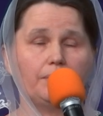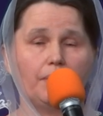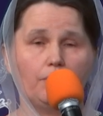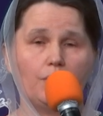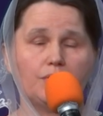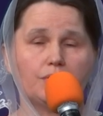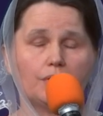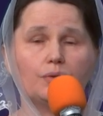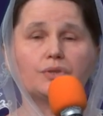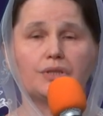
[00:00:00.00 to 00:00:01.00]
бы помочь
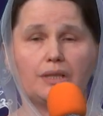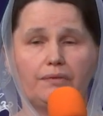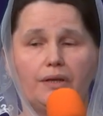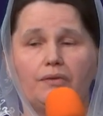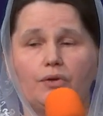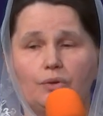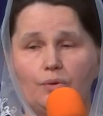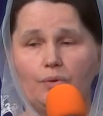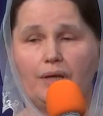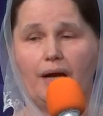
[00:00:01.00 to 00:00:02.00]
душе твоего
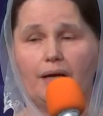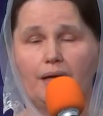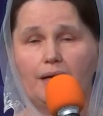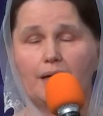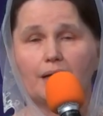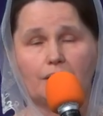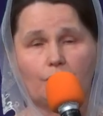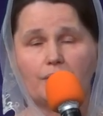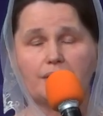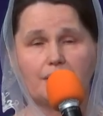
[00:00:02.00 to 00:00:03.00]
друга,
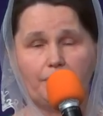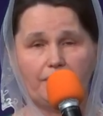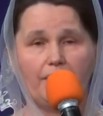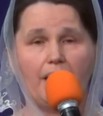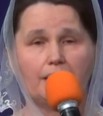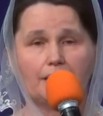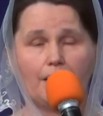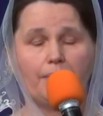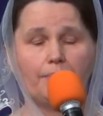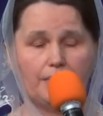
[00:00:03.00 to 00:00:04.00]
который забывает
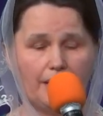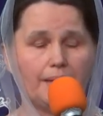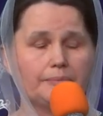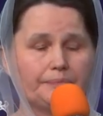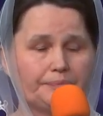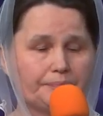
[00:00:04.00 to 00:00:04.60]
обо мне?